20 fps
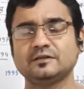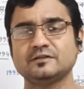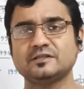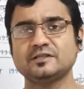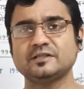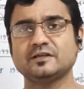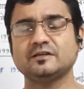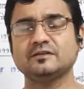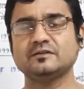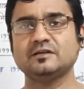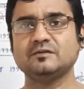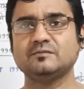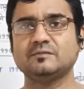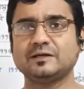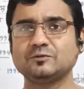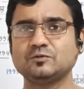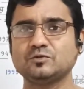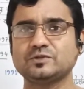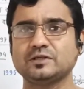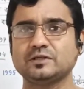সেখানকার
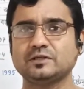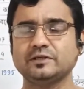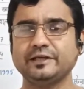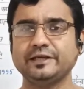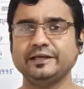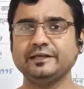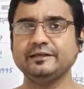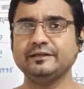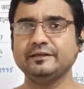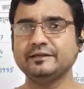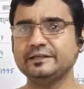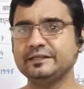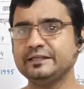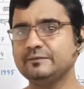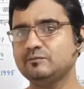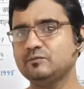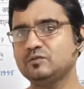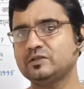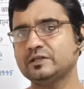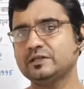মানুষরা এই
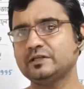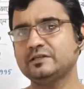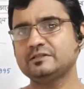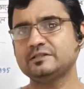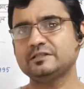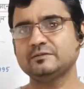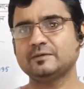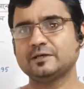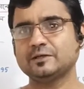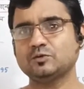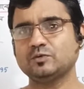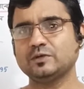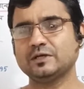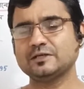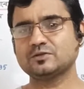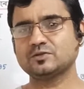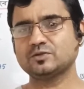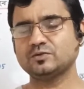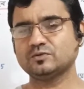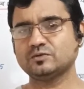নিম তেলের
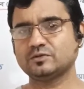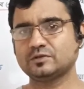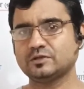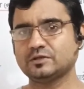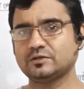জীবাণুনাশক